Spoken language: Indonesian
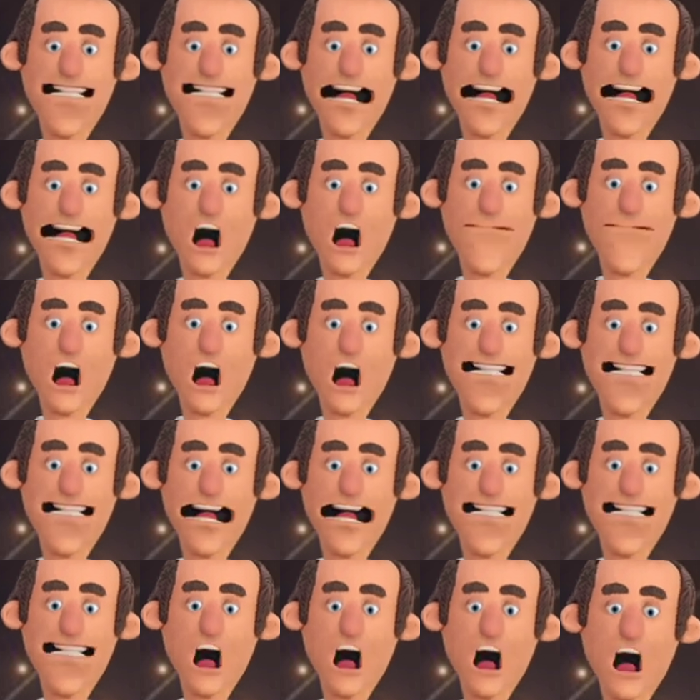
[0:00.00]
di berbagai
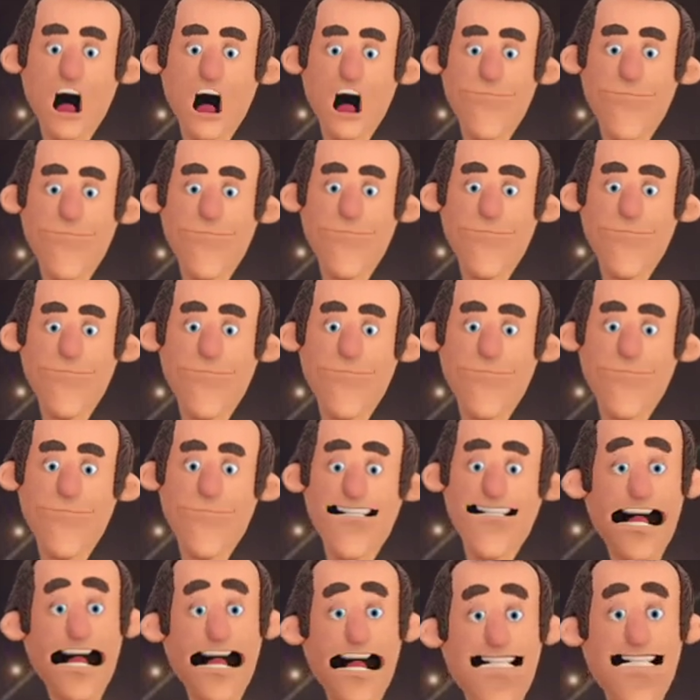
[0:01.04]
negara
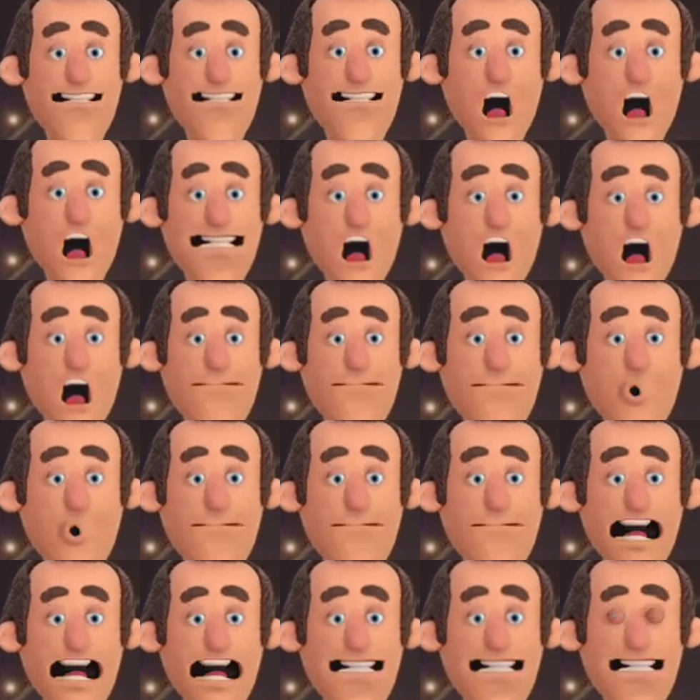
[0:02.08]
yang sangat
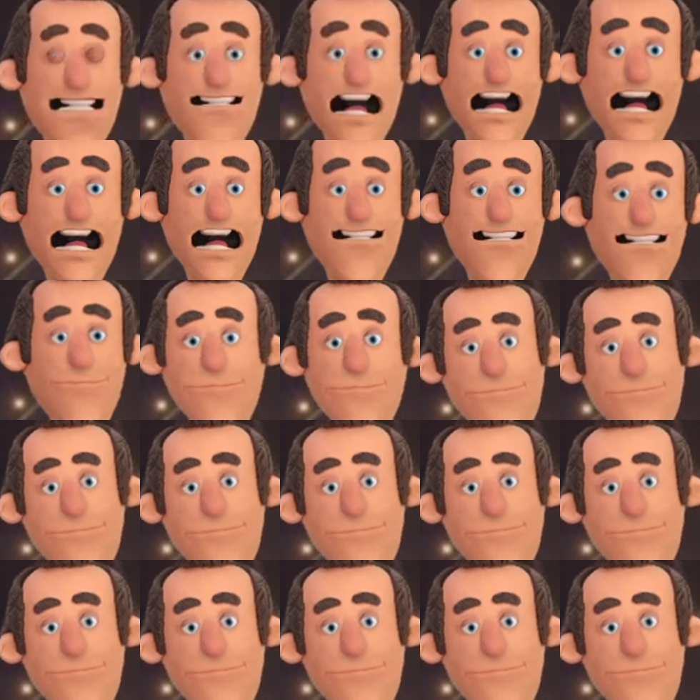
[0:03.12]
menentang keras